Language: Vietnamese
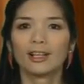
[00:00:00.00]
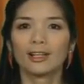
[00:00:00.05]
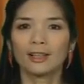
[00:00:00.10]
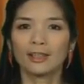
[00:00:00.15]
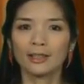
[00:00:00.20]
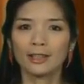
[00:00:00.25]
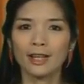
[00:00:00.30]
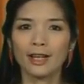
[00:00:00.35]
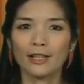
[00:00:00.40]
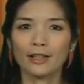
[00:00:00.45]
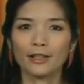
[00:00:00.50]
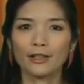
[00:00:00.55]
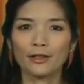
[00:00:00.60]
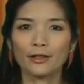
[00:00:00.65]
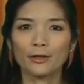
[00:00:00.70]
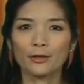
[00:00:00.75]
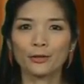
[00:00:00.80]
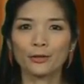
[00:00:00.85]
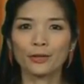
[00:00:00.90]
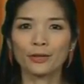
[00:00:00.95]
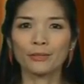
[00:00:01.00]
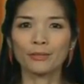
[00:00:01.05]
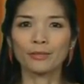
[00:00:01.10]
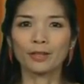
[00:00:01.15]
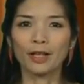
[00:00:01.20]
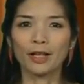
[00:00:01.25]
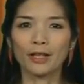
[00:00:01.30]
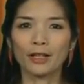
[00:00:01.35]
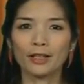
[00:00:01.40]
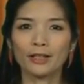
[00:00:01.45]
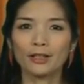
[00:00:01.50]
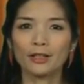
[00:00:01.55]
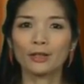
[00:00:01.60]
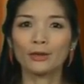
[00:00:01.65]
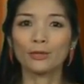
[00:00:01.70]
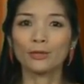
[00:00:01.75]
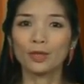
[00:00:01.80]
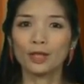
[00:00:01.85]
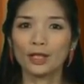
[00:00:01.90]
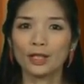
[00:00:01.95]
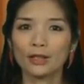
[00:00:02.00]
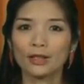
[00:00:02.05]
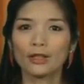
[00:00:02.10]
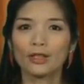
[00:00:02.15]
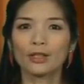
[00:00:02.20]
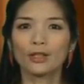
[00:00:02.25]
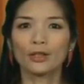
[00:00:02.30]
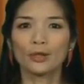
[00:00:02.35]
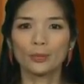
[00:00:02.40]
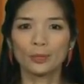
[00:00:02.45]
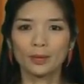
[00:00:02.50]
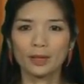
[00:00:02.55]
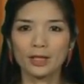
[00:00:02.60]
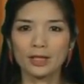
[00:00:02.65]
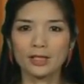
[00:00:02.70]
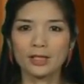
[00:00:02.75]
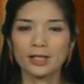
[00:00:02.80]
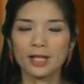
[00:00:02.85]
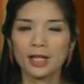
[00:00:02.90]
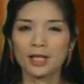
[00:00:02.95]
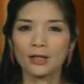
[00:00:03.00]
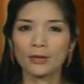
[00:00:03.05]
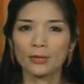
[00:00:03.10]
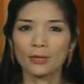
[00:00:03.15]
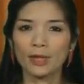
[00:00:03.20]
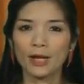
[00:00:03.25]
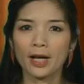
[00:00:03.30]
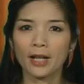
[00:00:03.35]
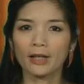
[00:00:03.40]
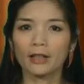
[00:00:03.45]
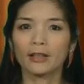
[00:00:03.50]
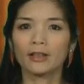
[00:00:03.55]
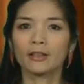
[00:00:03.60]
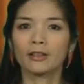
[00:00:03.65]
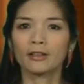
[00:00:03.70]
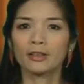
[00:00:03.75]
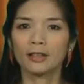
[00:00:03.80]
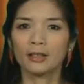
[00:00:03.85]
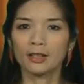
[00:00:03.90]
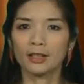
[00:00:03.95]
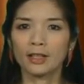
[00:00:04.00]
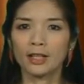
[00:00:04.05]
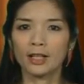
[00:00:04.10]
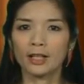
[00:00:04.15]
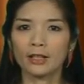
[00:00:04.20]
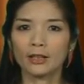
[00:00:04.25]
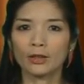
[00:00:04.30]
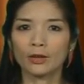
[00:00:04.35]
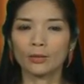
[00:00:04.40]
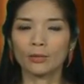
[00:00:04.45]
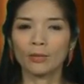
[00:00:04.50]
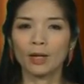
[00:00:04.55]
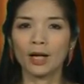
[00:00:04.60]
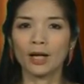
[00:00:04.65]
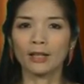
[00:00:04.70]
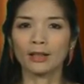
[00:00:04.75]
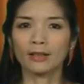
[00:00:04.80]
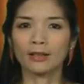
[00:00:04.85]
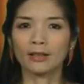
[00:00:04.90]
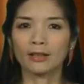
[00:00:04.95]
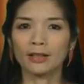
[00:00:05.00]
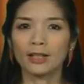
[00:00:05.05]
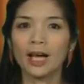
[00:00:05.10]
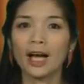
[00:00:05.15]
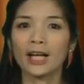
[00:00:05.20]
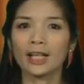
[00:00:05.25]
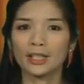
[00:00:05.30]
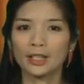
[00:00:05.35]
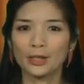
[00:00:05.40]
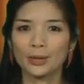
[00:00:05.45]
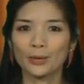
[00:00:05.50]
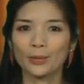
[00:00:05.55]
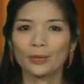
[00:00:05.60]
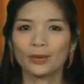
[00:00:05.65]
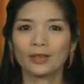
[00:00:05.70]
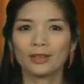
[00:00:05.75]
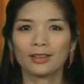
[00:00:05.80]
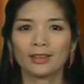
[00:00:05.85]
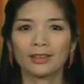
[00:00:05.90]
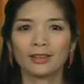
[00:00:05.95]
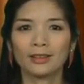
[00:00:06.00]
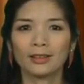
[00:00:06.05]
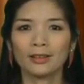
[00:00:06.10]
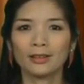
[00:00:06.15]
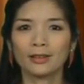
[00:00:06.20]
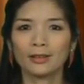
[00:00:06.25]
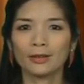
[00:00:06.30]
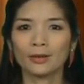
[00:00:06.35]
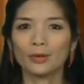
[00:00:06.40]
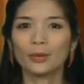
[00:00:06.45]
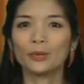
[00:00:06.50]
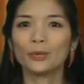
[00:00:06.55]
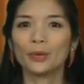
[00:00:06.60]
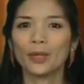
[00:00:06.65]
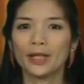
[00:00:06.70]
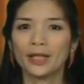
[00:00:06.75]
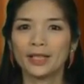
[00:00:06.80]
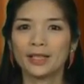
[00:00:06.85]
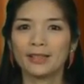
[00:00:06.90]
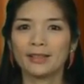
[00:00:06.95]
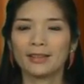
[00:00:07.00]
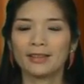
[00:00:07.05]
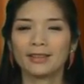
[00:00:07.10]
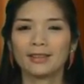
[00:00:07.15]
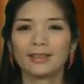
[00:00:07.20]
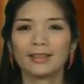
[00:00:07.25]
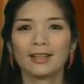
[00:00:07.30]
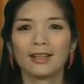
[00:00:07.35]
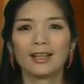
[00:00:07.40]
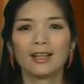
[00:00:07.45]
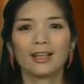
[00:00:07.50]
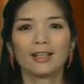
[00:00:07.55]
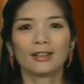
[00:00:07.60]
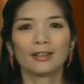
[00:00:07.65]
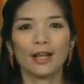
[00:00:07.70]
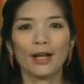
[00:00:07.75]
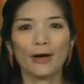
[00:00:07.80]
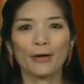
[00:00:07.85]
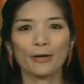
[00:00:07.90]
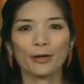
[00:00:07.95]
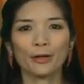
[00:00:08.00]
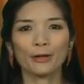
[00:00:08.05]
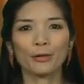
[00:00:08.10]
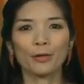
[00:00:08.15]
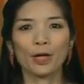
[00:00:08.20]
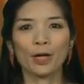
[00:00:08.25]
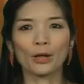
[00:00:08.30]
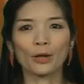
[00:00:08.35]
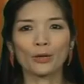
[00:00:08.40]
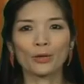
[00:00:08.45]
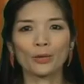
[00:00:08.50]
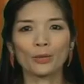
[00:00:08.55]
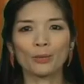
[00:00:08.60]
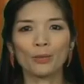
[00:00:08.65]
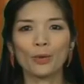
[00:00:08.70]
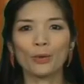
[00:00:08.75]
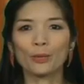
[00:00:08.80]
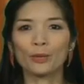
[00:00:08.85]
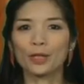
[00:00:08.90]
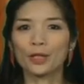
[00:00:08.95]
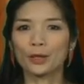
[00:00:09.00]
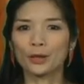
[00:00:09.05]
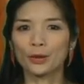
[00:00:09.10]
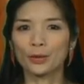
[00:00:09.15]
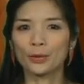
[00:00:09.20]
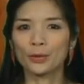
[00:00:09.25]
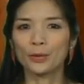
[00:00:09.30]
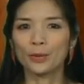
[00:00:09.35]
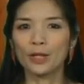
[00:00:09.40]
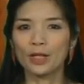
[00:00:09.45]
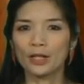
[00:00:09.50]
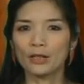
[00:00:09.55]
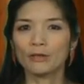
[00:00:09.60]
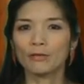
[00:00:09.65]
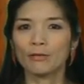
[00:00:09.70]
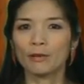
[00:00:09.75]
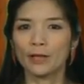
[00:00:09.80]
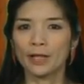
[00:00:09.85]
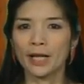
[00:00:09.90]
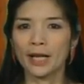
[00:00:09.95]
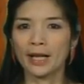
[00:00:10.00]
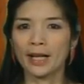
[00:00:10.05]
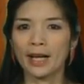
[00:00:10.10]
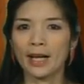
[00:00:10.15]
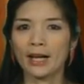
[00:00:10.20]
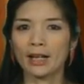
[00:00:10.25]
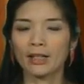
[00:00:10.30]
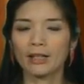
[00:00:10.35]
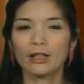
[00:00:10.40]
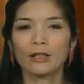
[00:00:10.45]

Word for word: Các nhà nghiên cứu tìm thấy thiếu niên dùng cần sa lâu dài có thể gây tổn hại tới IQ, Tin từ Dunedin. Theo kết quả của một nghiên cứu lớn và dài hạn